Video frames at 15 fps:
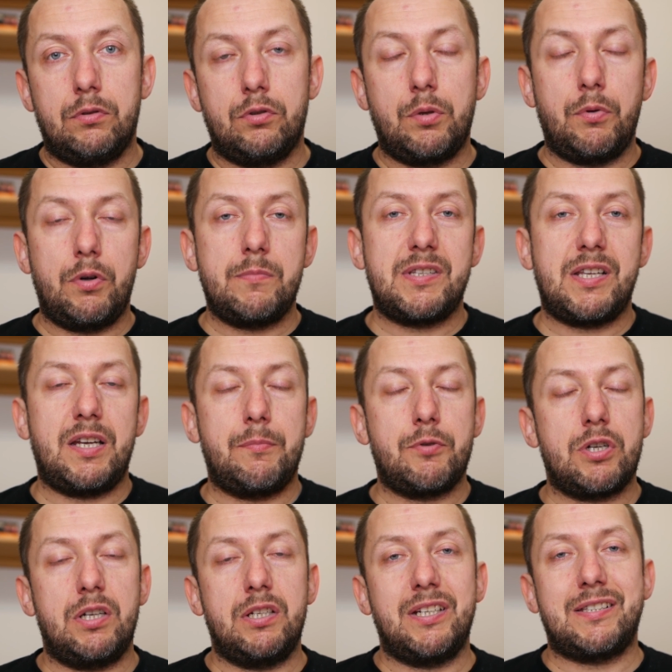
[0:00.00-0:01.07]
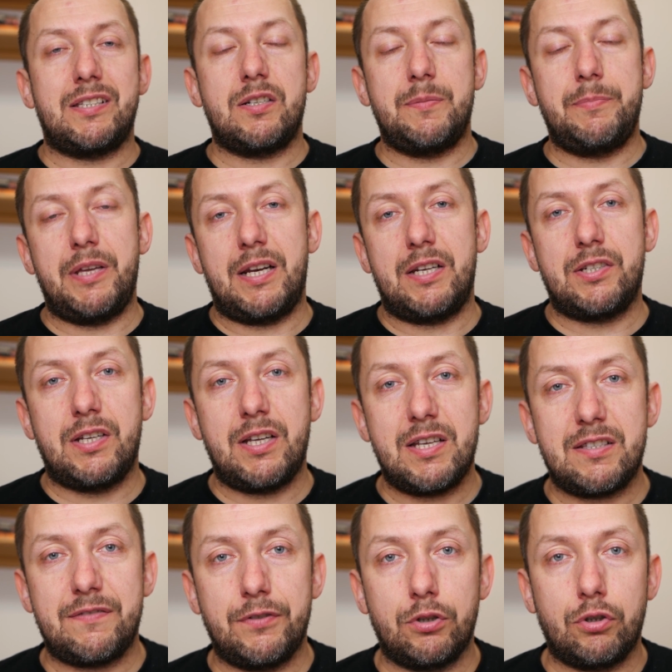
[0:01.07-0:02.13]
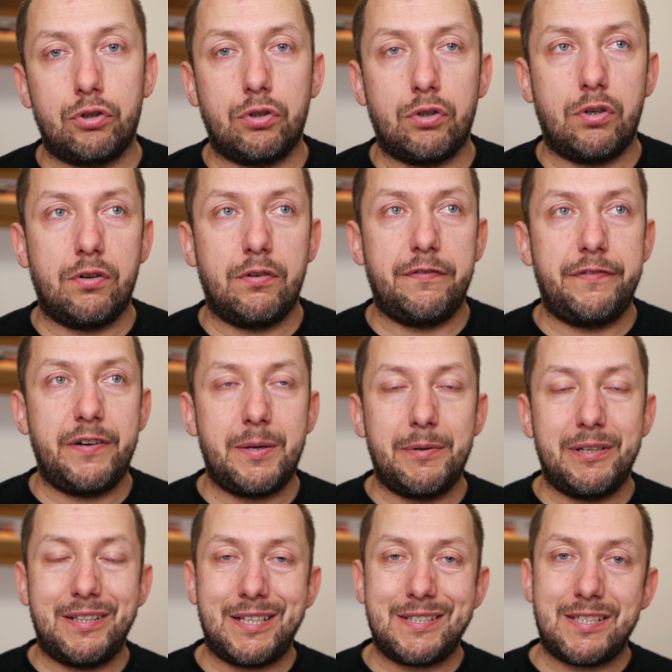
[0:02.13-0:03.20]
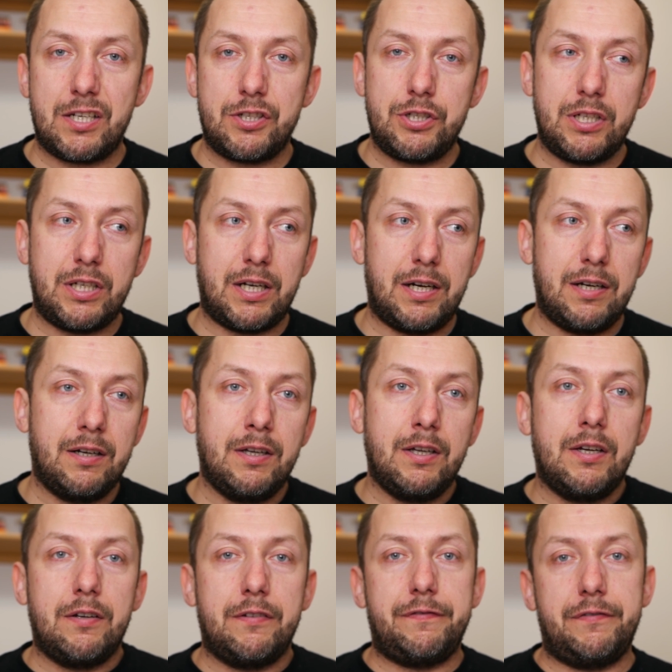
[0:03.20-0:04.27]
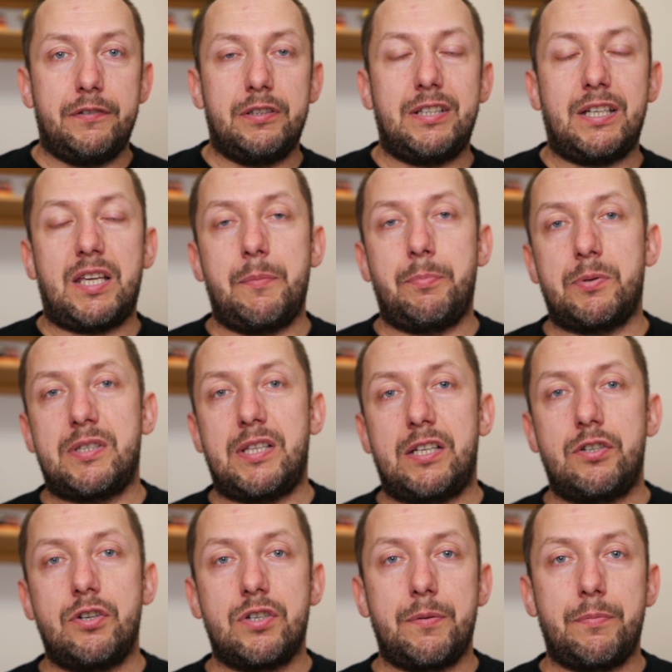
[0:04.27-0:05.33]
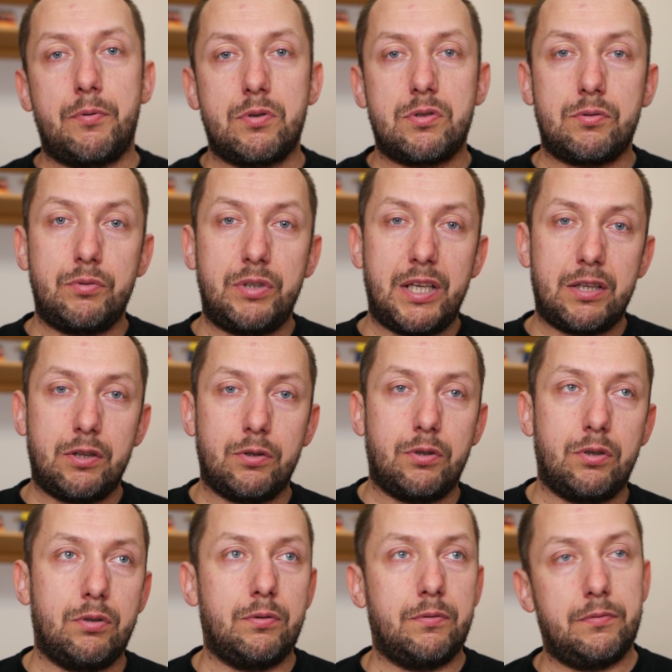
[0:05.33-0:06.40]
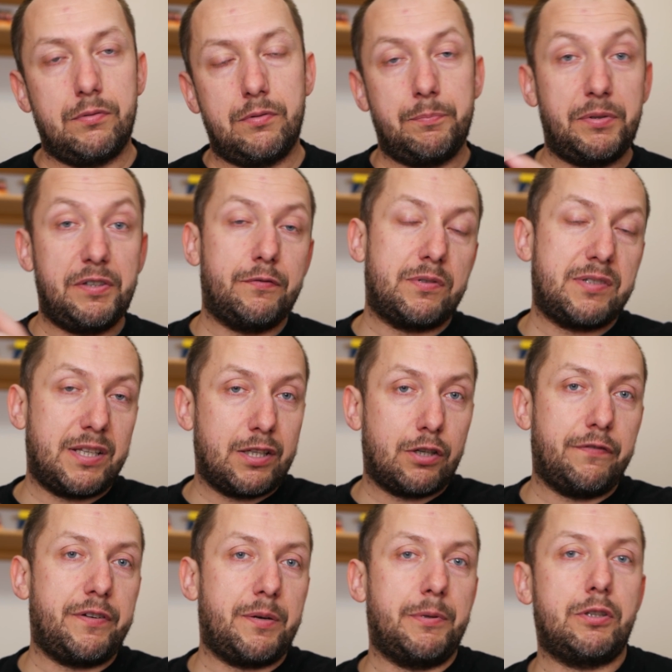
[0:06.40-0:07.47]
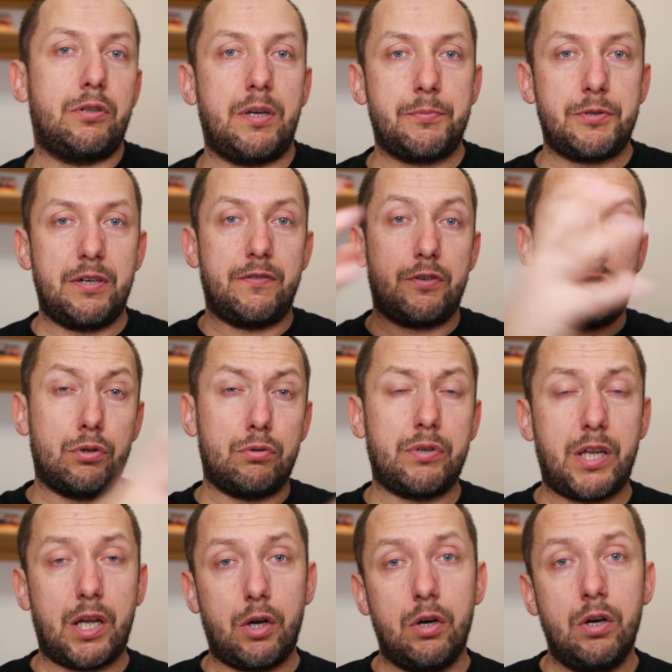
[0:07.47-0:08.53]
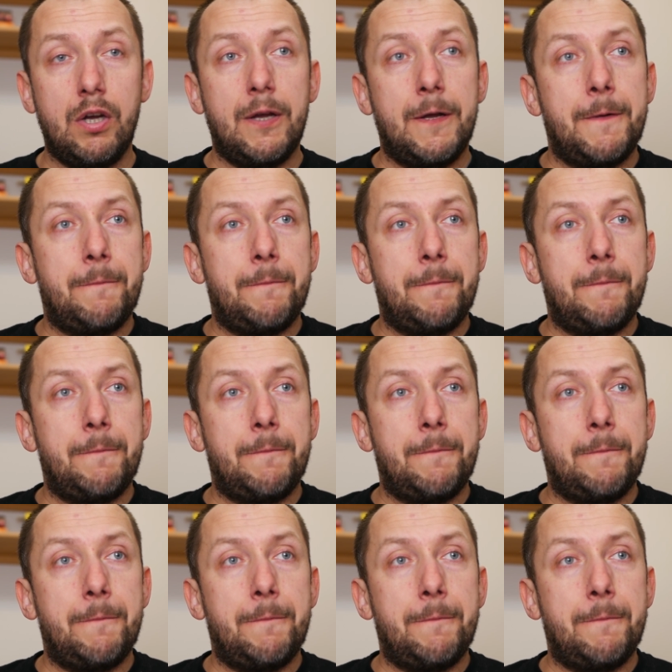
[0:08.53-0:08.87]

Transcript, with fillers: No i moim zdaniem, jeżeli nie chcesz zbierać gęstwy, no to fermentacja cicha w takiej postaci, że po prostu jedno e, piwo z jednego fermentora przelewasz do drugiego,